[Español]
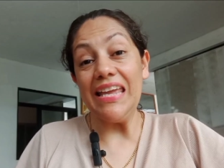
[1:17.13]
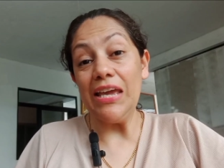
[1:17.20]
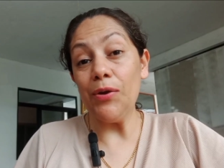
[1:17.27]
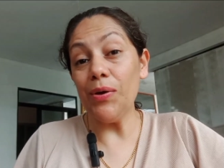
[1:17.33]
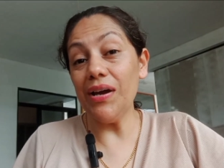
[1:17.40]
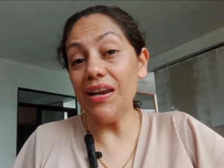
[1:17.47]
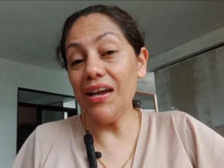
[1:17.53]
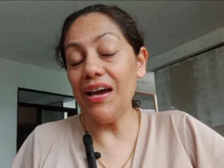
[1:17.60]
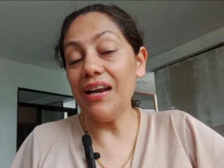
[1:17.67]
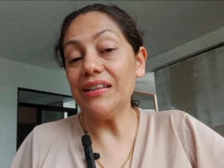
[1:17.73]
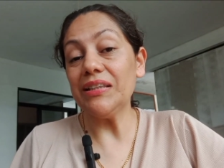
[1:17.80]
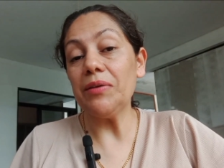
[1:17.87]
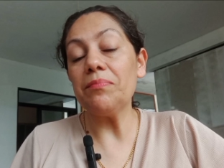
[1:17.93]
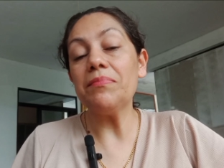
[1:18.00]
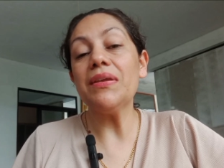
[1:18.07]
Te quiero
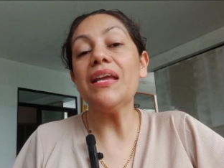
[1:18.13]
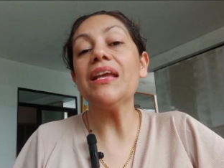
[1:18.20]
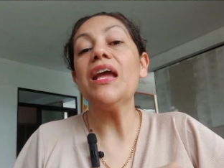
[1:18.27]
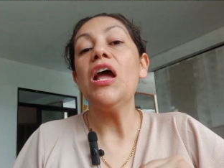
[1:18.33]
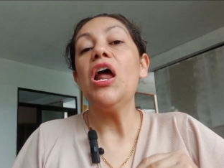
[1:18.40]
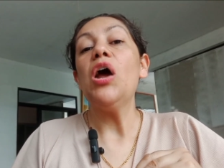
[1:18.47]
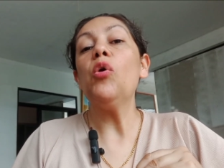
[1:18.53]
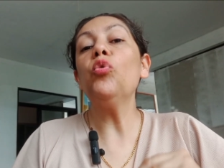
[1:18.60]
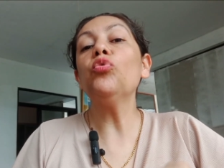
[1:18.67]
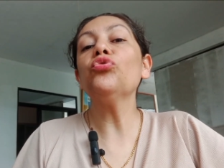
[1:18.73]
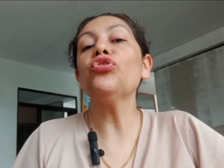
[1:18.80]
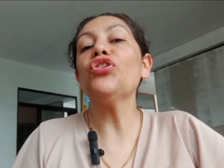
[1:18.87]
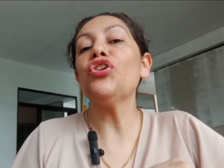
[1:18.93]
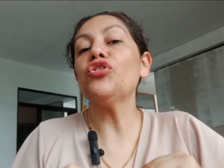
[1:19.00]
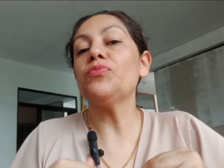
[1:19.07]
agregar también
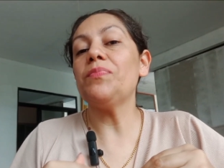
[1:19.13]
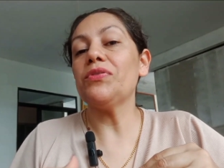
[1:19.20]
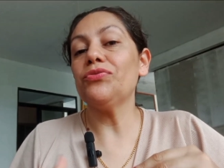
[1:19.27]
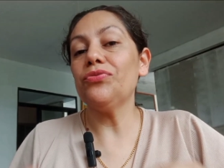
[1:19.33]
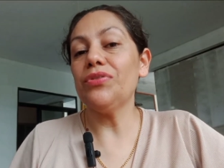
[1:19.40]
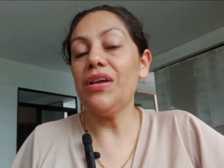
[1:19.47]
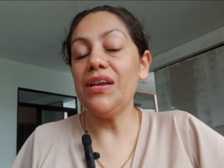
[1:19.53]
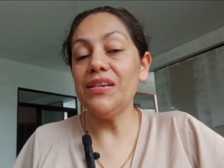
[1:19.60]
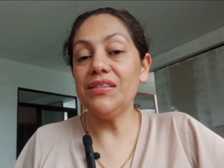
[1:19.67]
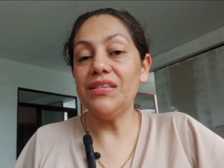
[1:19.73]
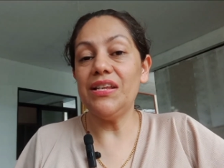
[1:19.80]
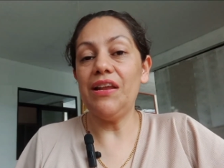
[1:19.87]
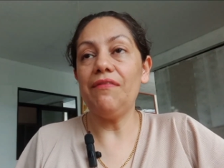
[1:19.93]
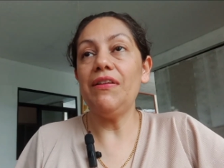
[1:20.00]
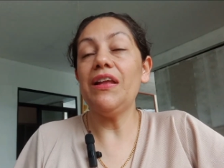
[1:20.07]
uno de los
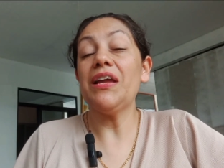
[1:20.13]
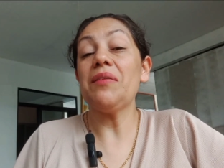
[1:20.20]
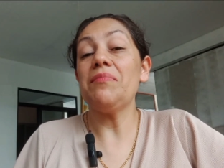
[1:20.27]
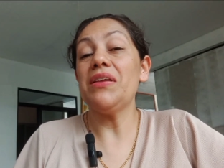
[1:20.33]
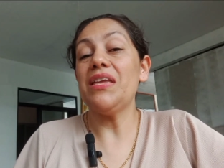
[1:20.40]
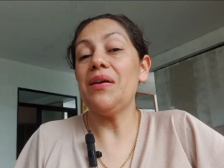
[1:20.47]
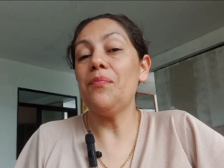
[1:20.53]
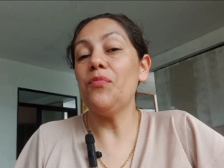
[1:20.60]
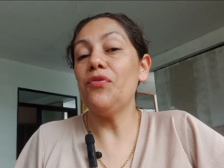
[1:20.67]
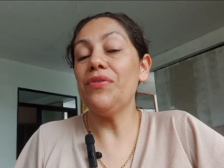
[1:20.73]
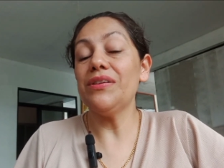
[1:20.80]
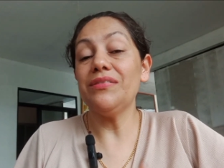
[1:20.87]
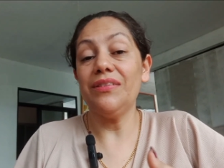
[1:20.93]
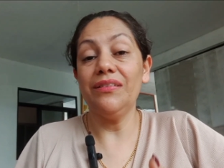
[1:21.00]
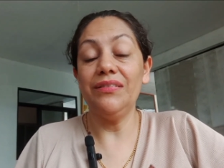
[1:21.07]
personajes de la Biblia que me
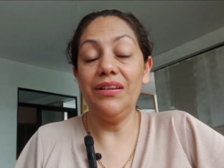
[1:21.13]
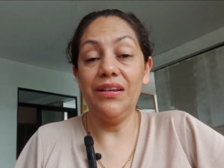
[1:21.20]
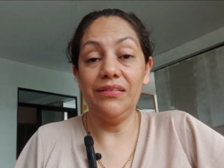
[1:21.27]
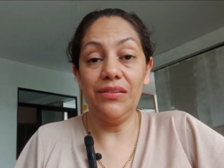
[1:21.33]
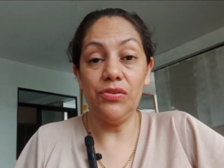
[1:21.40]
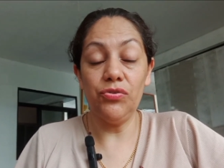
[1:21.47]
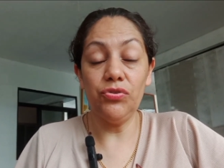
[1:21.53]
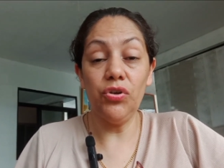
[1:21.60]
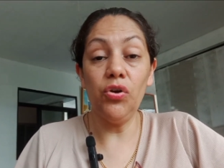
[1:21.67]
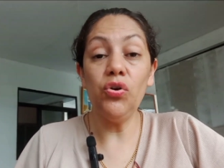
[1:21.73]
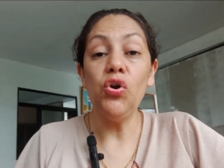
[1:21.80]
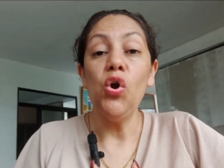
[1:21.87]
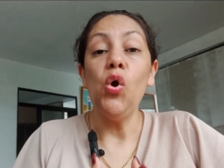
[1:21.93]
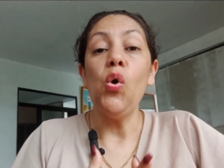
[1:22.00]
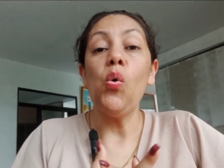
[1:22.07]
llamó bastante la
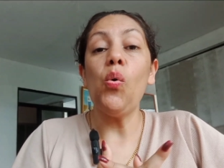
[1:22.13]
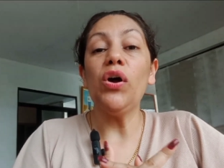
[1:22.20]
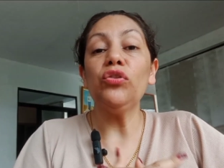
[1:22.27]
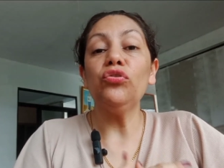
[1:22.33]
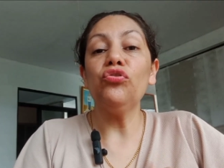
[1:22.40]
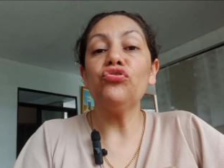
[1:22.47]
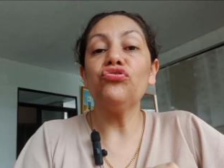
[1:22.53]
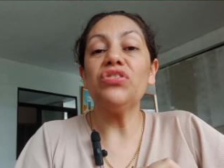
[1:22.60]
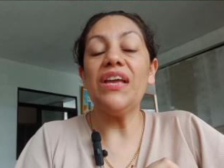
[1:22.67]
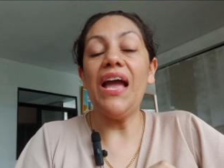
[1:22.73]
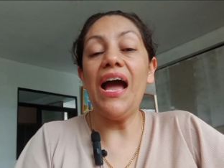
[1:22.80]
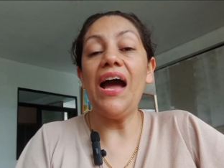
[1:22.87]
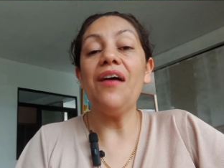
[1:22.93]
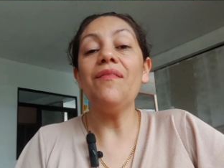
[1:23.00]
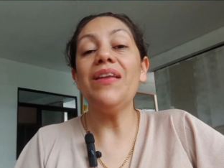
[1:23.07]
atención cuando
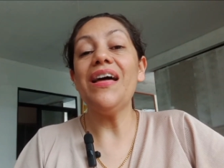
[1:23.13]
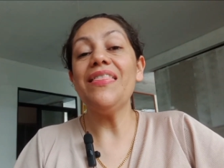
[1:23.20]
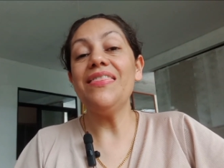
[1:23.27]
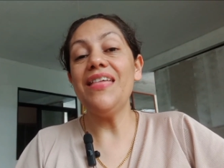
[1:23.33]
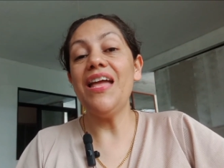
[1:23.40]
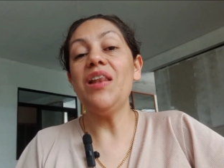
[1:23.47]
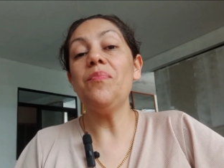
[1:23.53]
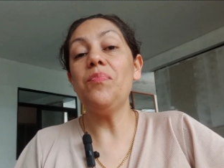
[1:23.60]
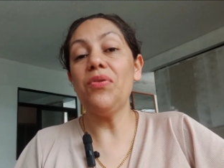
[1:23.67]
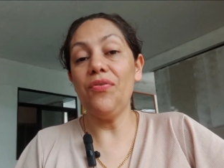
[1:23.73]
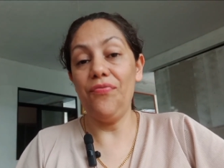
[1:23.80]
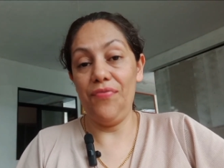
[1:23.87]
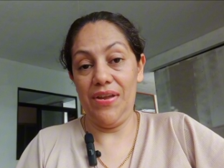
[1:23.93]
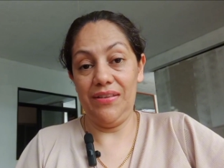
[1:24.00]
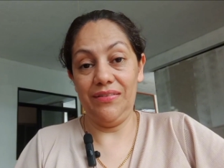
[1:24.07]
se habla del
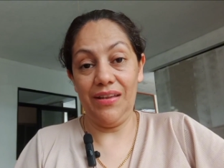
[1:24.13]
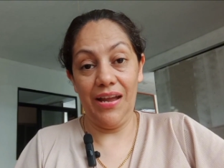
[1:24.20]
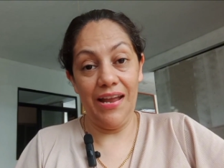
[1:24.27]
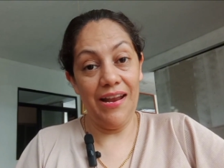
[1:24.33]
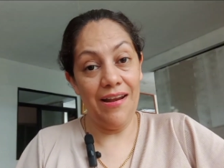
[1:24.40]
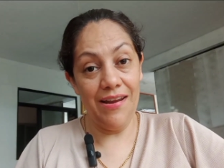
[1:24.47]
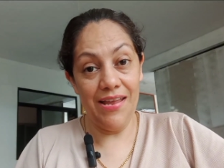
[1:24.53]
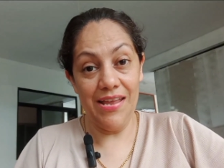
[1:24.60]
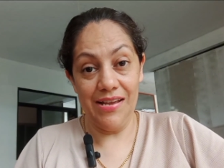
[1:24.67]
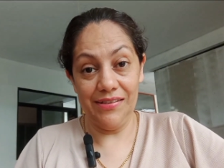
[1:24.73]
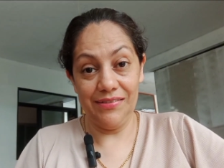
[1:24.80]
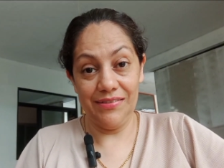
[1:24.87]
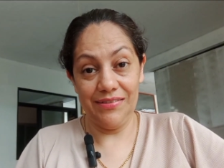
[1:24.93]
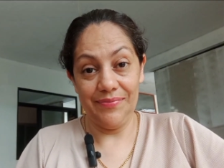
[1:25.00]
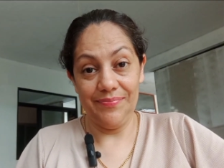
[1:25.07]
profeta
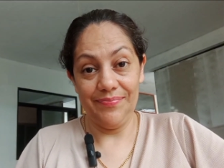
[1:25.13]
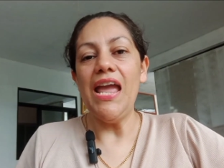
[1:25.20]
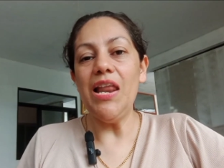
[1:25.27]
Elías.